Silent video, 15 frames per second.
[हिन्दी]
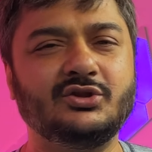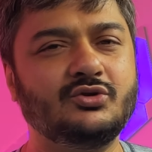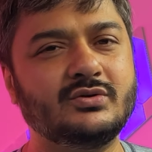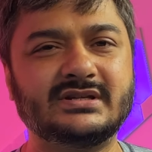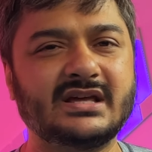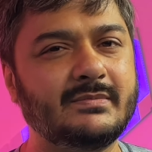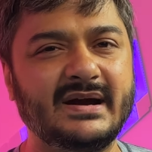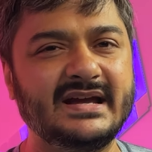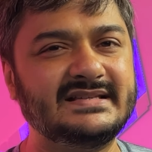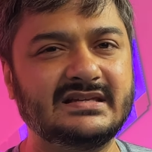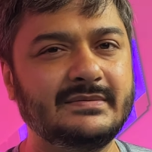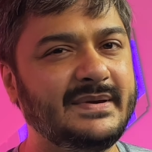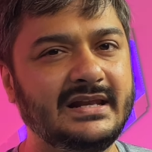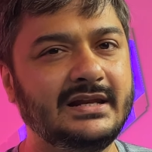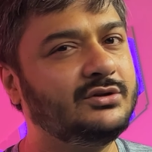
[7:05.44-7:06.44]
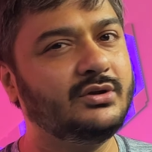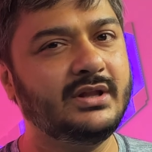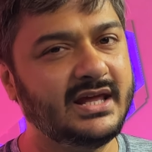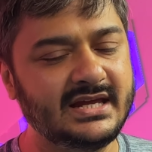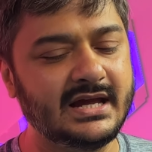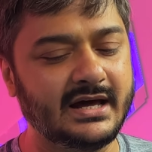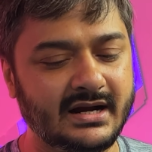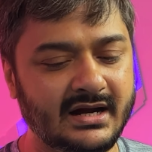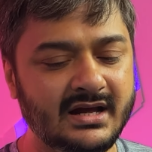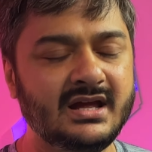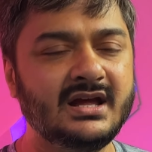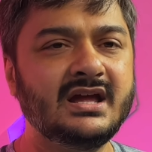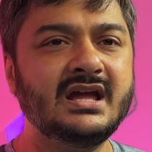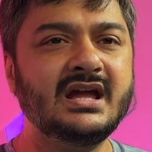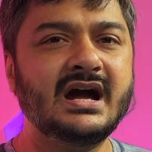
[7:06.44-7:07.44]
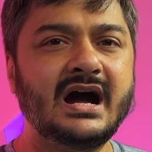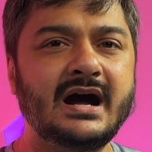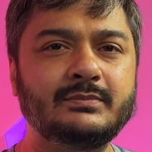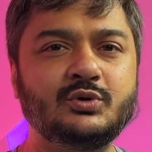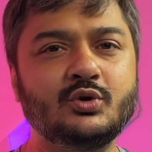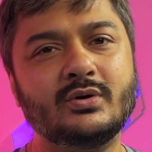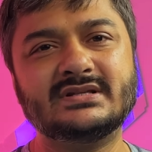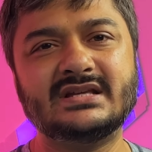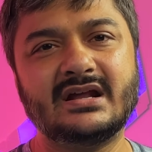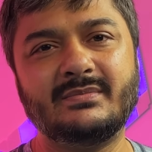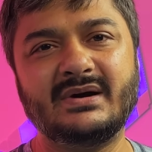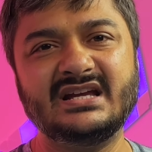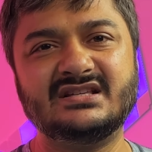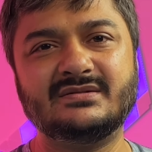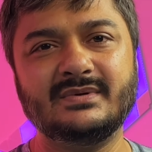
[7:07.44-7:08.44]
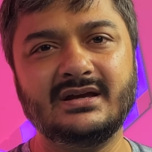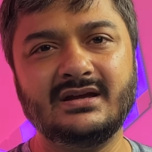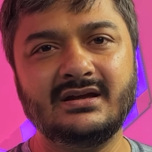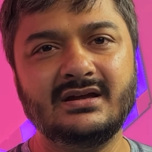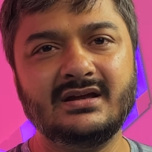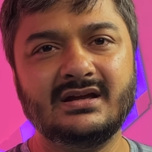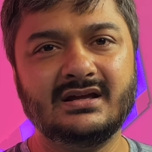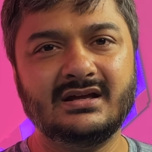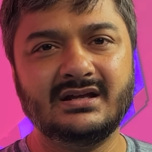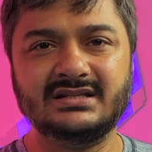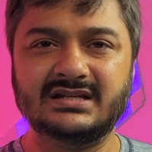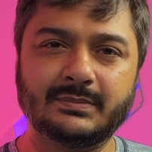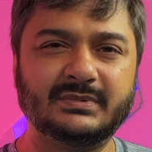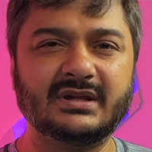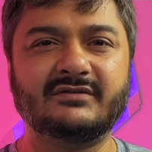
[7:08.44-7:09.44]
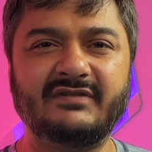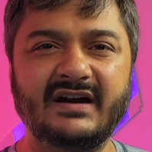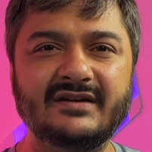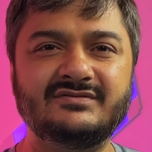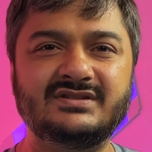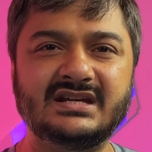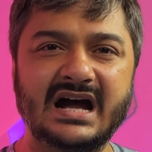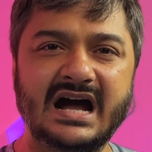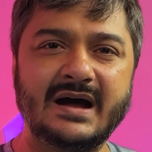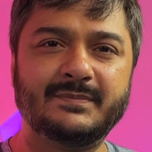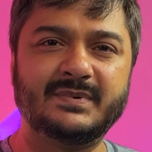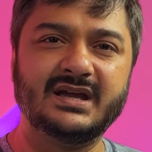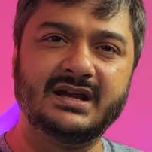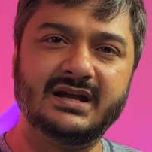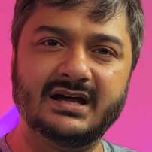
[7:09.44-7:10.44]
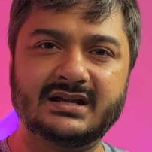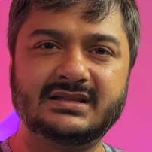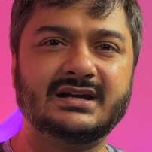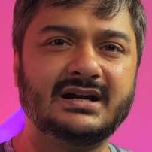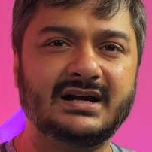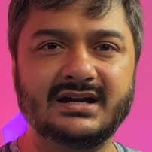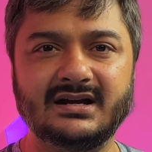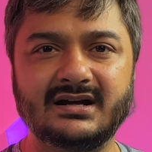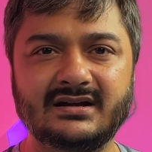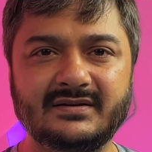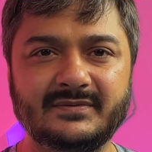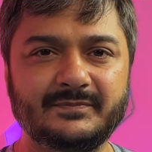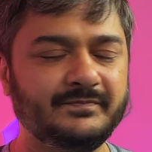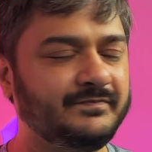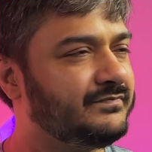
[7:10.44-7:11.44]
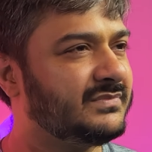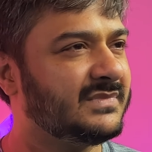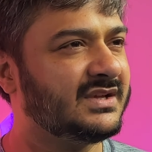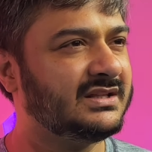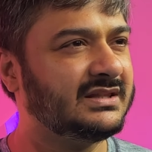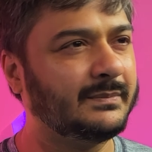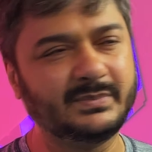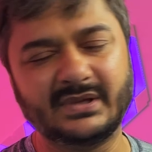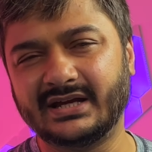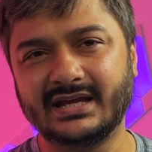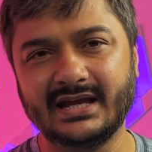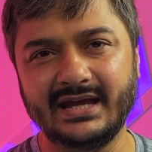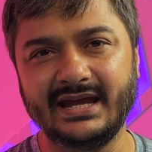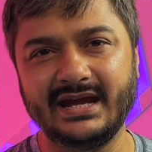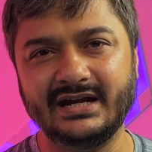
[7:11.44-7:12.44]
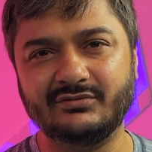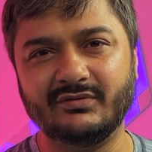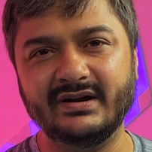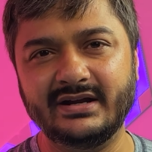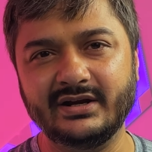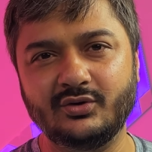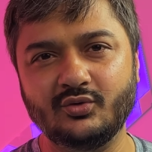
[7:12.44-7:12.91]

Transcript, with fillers: दो से पहले तो नहीं आ रहा अब दो में जब तक 5G आपके घर तक आएगा तब तक क्या A22